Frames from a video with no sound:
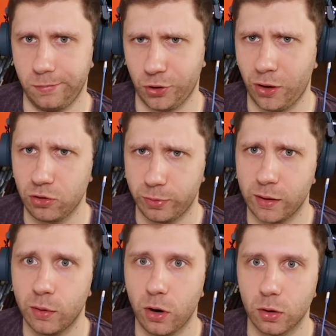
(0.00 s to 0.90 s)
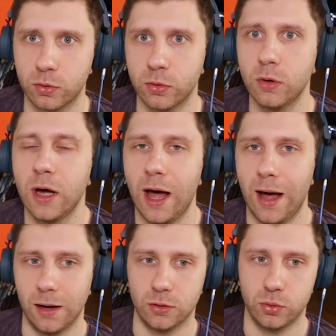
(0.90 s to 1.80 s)
pod koniec ubiegłego roku,
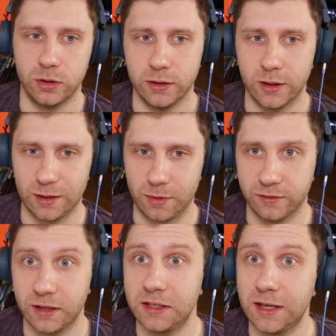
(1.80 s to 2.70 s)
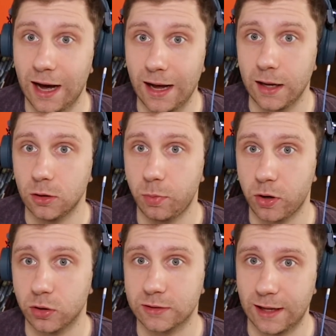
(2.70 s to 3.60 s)
a który tak naprawdę ja
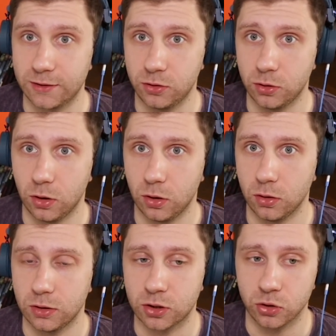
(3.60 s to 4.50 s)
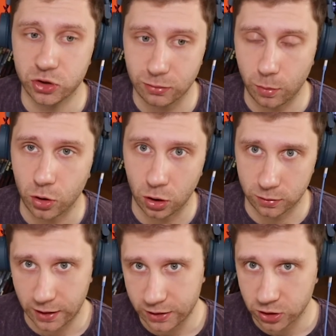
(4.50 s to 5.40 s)
dopiero ostatnio skończyłem
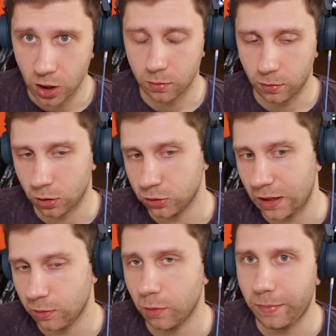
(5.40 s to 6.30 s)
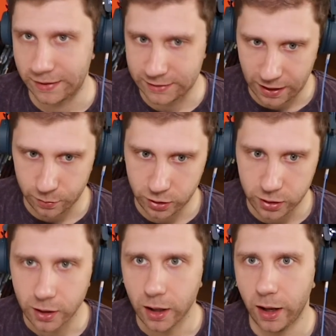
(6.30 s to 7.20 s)
oglądać, bo oglądałem go
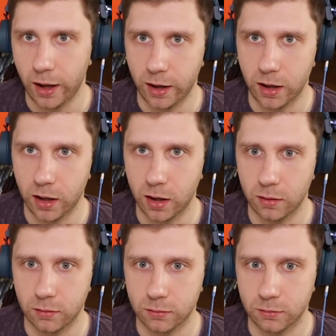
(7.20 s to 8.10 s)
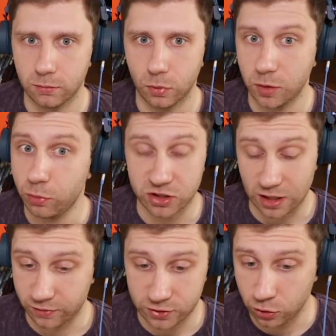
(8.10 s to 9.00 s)
partiami. E, ty byłeś
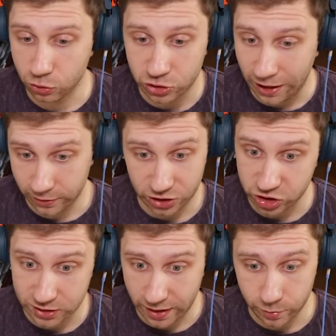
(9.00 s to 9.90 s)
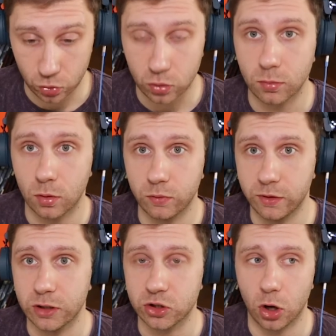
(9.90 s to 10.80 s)
zachwycony już dawno jakiś czas temu, bo
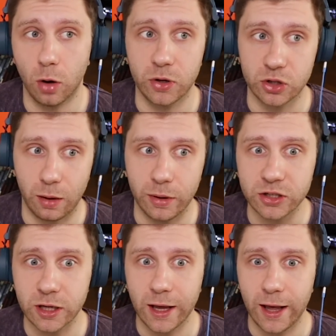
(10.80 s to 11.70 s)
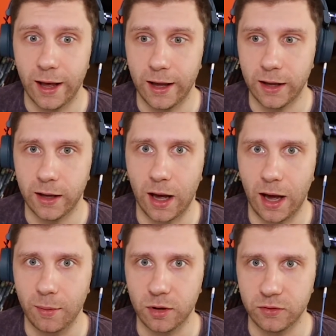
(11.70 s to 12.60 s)
mówiłeś, że mhm. obejrzałeś, e,
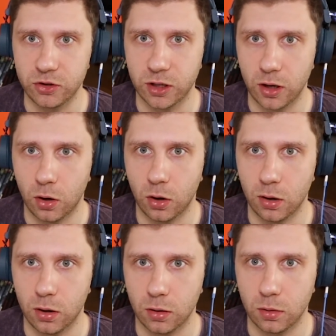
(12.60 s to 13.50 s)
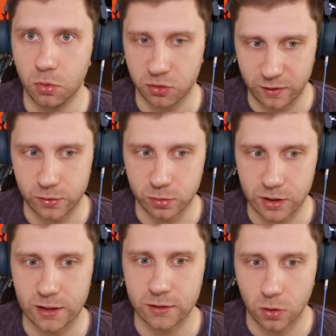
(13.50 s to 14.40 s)
a mianowicie o, porozmawiamy sobie
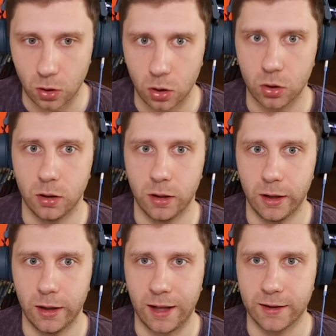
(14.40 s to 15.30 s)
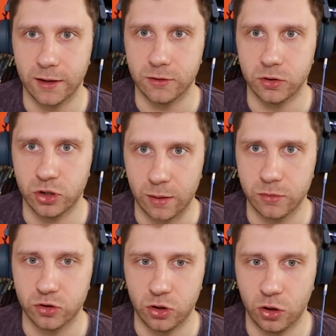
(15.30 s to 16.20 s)
teraz o E, Uncut
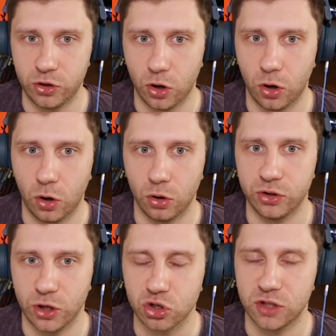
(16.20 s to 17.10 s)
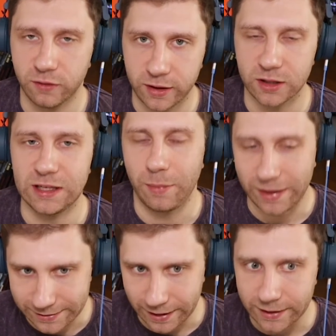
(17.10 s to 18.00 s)
Gems, czyli o, nie, o nieoszlifowanych
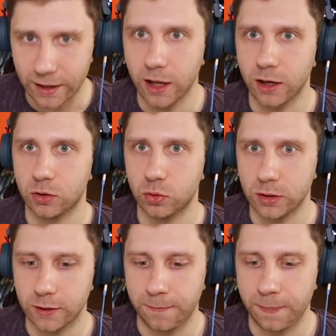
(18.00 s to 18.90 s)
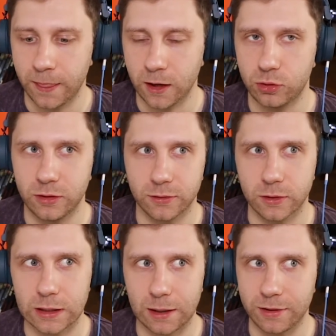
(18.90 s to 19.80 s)
diamentach. Nieoszlifowane który, diamenty. Który
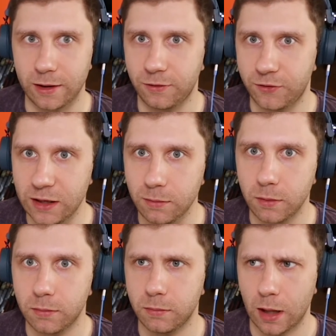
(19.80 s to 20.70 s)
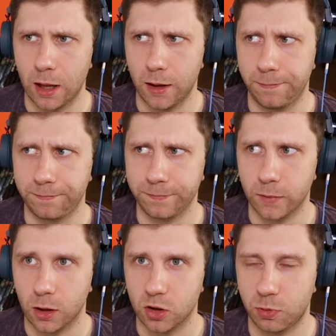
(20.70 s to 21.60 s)
jakby ten film, mm, mm,
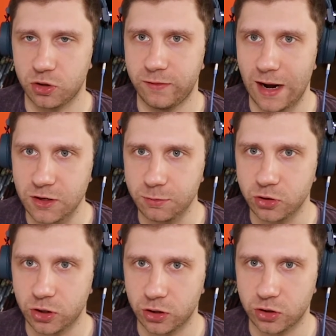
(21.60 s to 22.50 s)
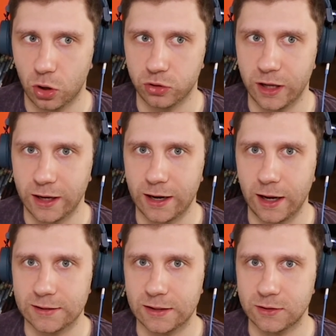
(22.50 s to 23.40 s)
spodziewaliśmy się, że
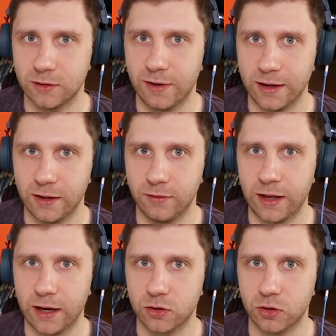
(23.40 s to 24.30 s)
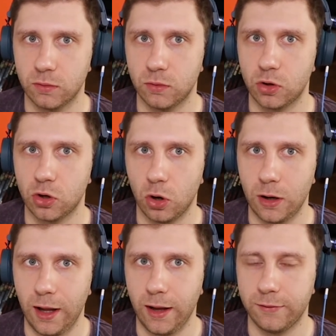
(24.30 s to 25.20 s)
odegra zdecydowanie większą
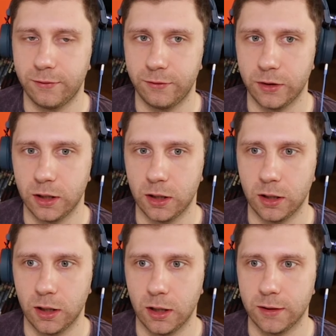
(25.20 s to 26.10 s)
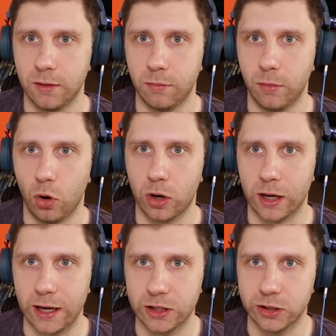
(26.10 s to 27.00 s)
rolę w tym
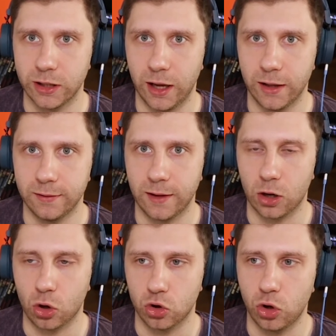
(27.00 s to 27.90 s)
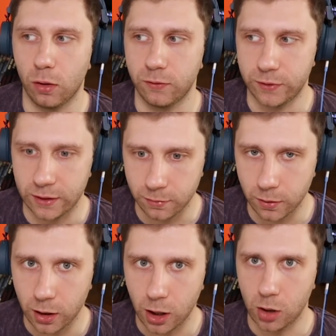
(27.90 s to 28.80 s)
okresie
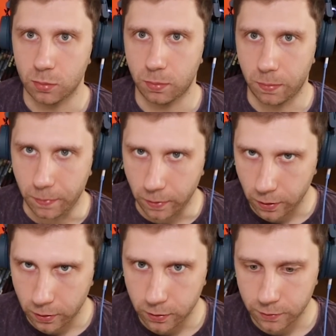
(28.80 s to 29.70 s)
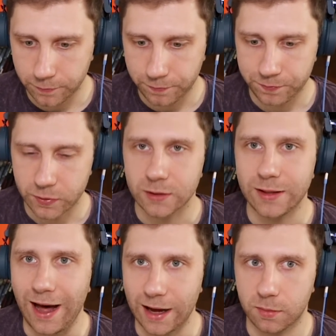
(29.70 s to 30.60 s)
nagrodowym, bo... Szczególnie
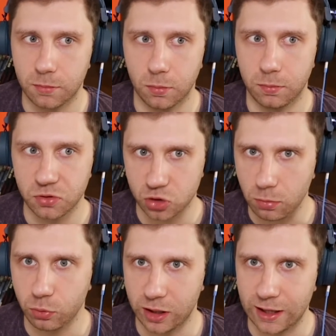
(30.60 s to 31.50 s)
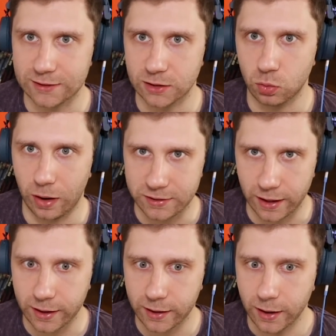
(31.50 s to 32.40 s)
Oscarów. Tak, bo zdobył kilka
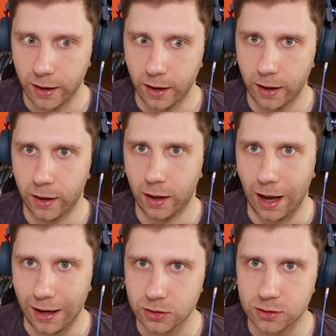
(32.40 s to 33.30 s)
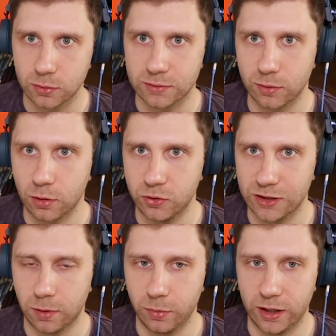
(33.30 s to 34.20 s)
statuetek, e, ale został
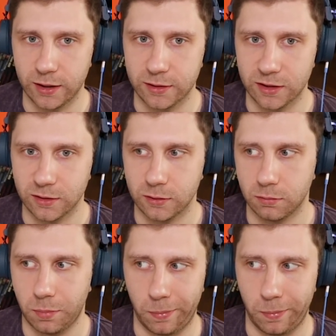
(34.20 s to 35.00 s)
całkowicie pominięty